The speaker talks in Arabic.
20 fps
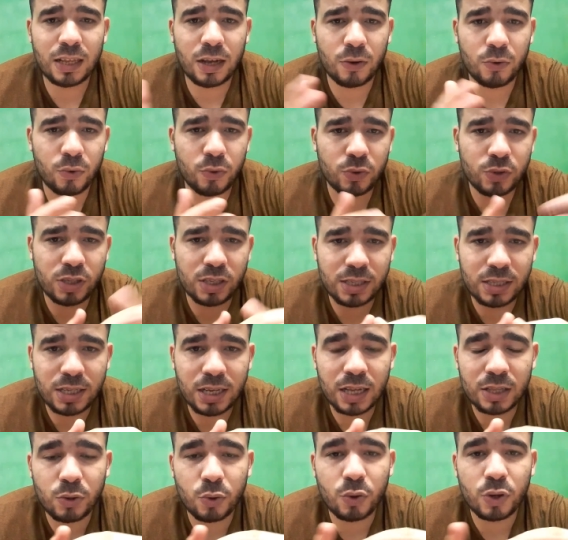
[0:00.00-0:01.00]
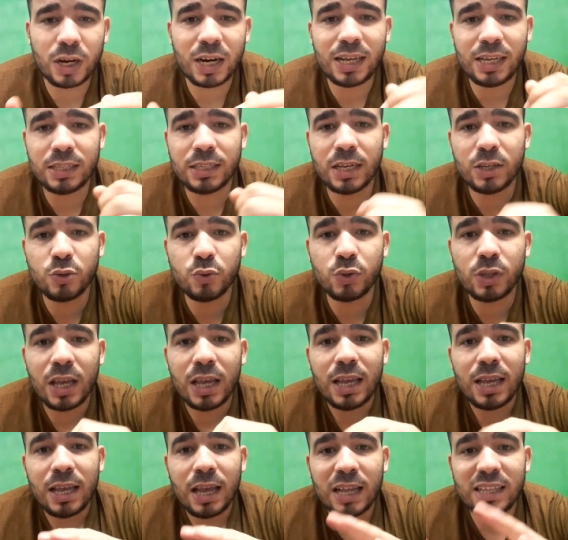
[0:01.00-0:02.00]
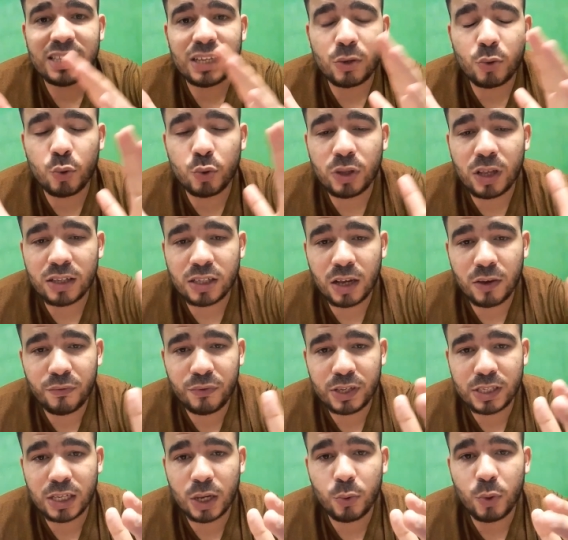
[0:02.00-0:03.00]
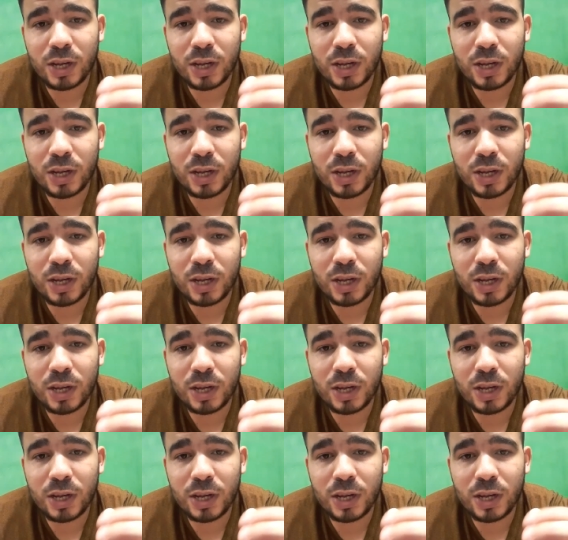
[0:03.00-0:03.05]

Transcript: او جنسيات اخرى يحتاجون ان تكون في